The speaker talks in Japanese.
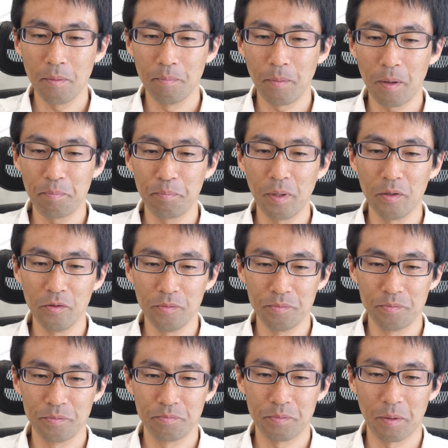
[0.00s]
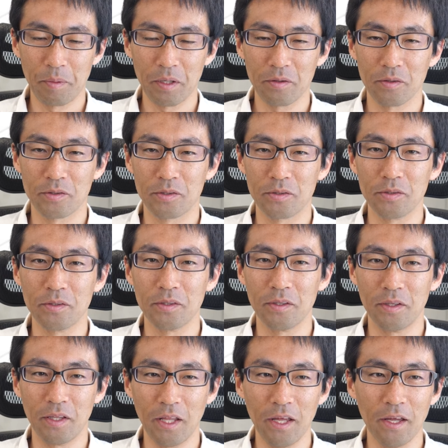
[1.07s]
マッパをパピャッと作っ
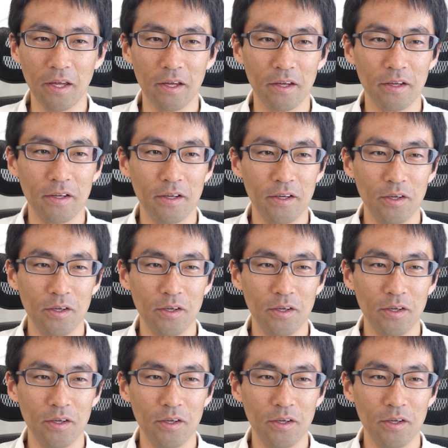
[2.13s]
て